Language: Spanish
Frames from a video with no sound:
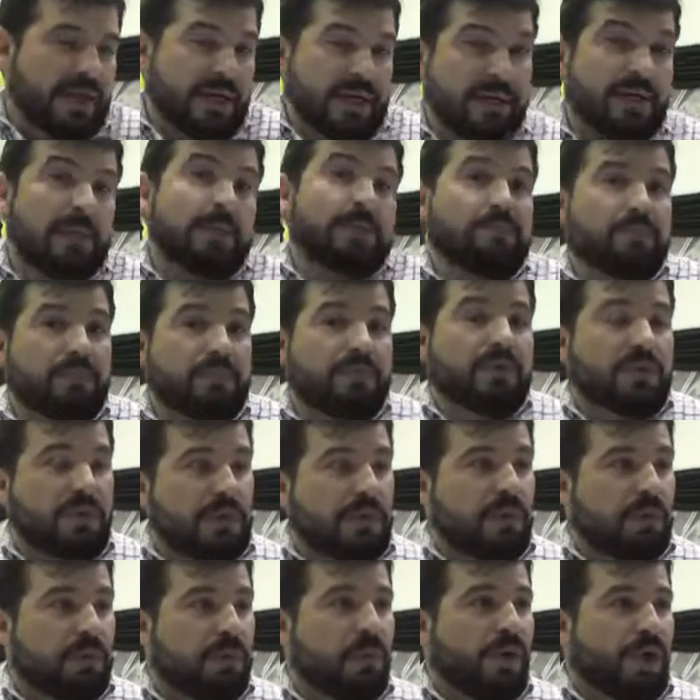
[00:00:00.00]
la gente
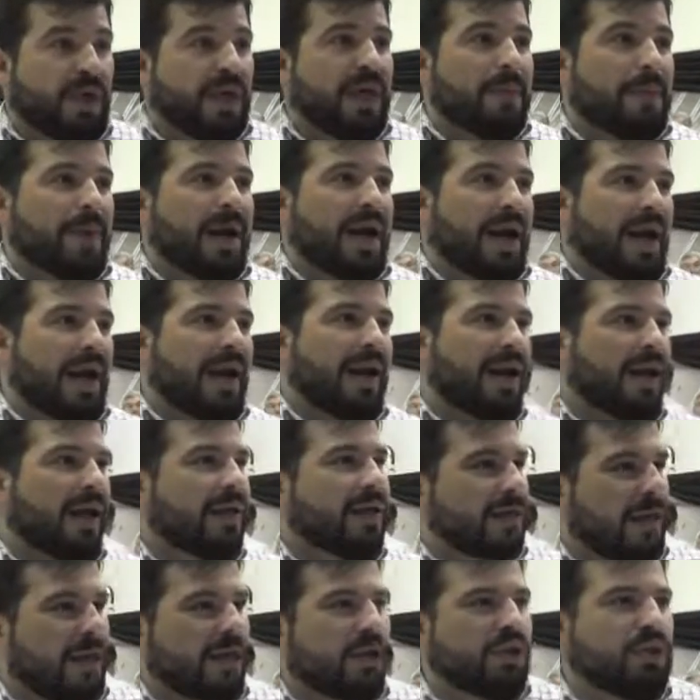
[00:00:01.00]
puede
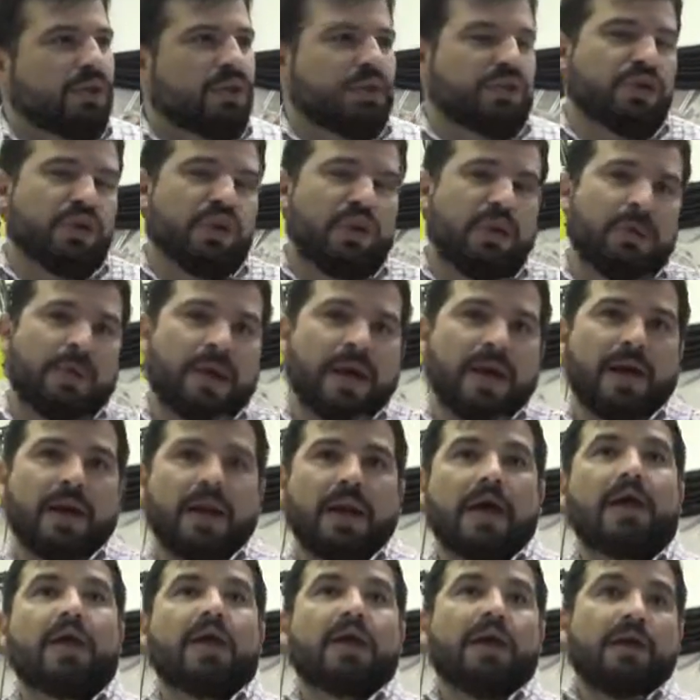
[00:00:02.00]
pagarla, está en condiciones de
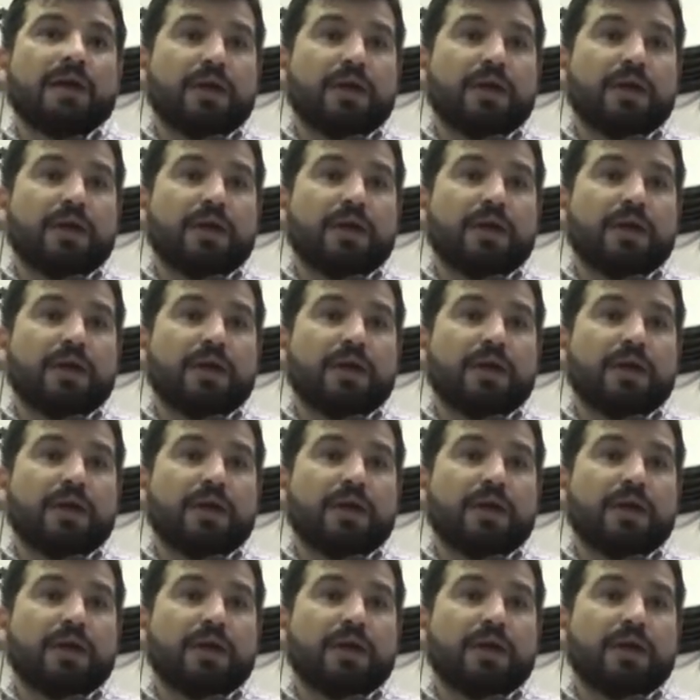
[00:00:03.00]
pagarla.